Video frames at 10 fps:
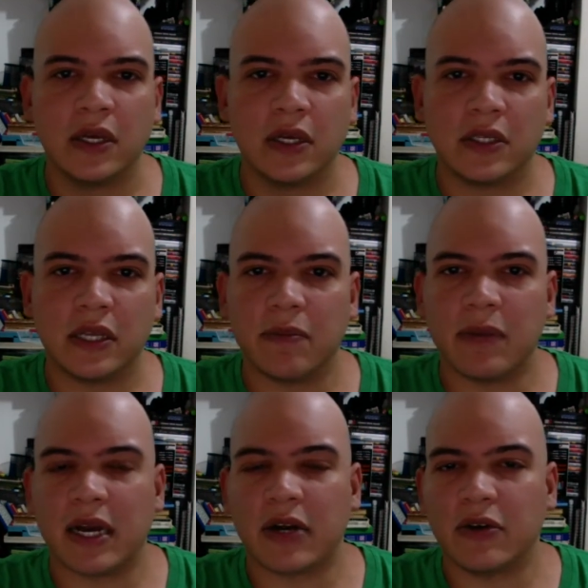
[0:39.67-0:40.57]
Sin
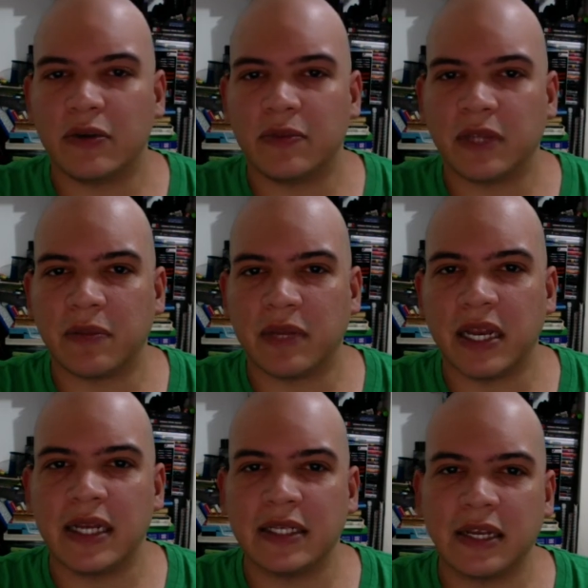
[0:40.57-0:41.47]
embargo, también en
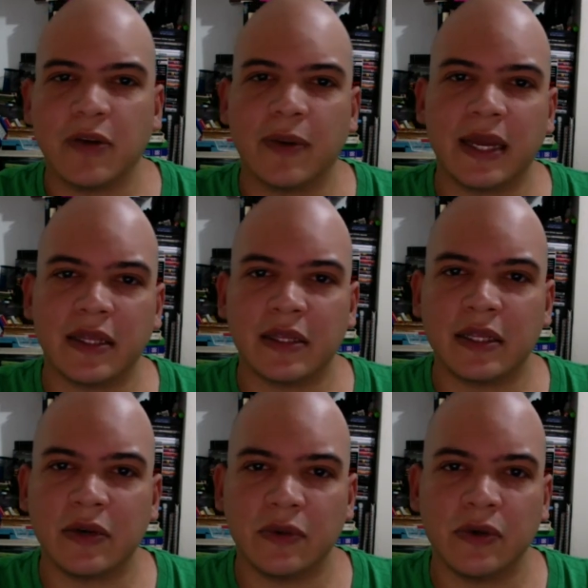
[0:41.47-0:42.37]
el siglo
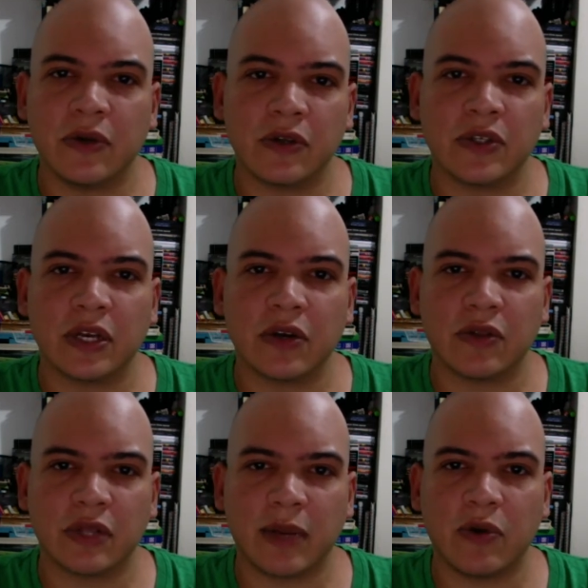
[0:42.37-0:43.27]
XXI nos
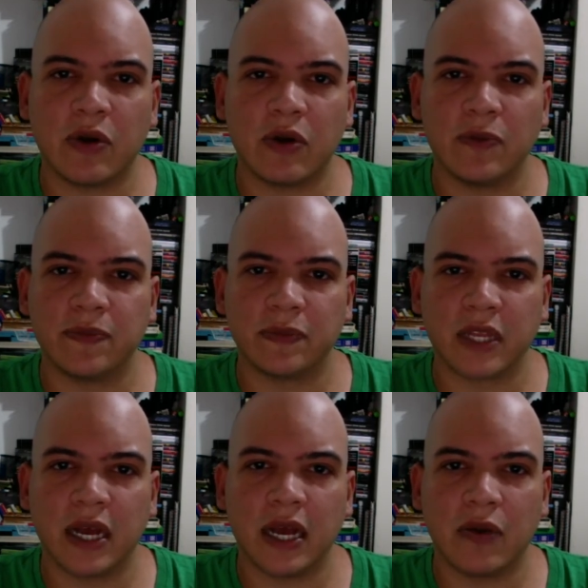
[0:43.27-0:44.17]
encontramos con
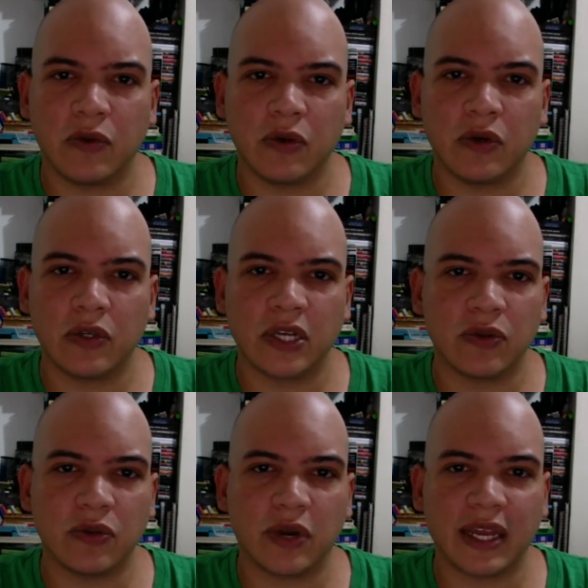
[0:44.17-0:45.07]
algunos
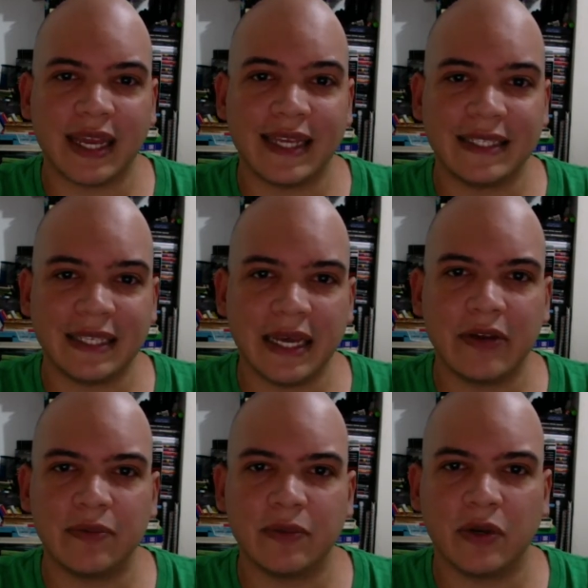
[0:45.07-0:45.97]
autores que
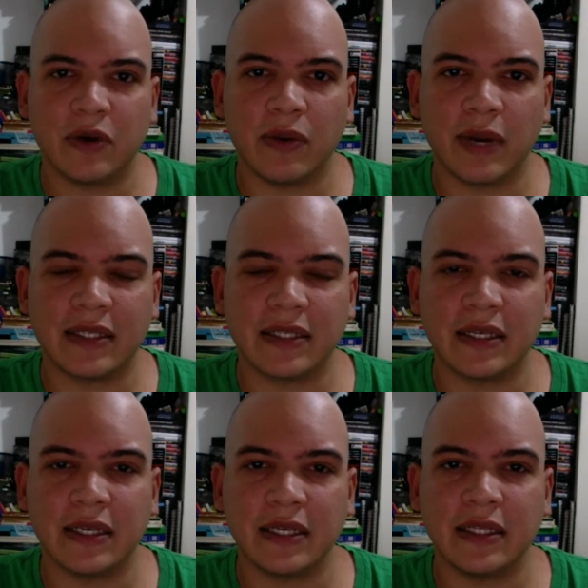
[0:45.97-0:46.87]
hicieron obras
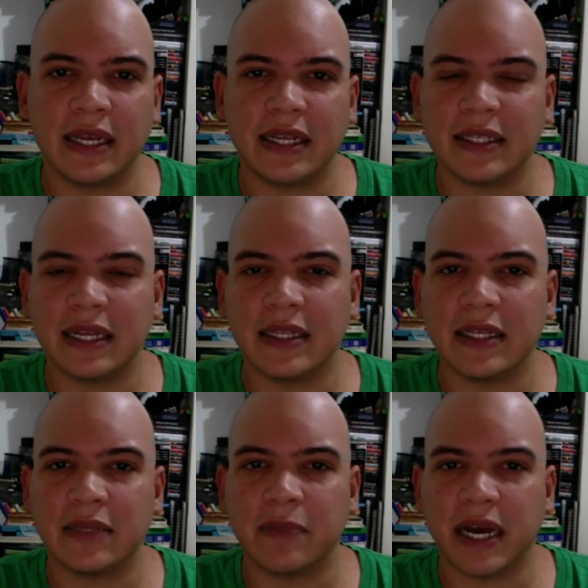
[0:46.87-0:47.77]
eh,
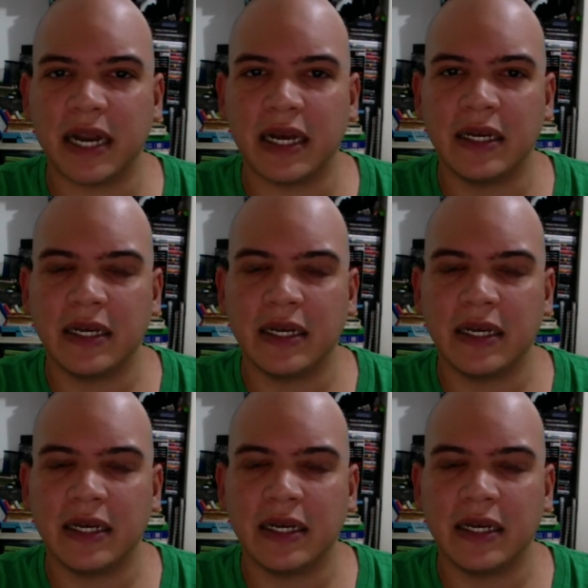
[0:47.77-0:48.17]
interesantes para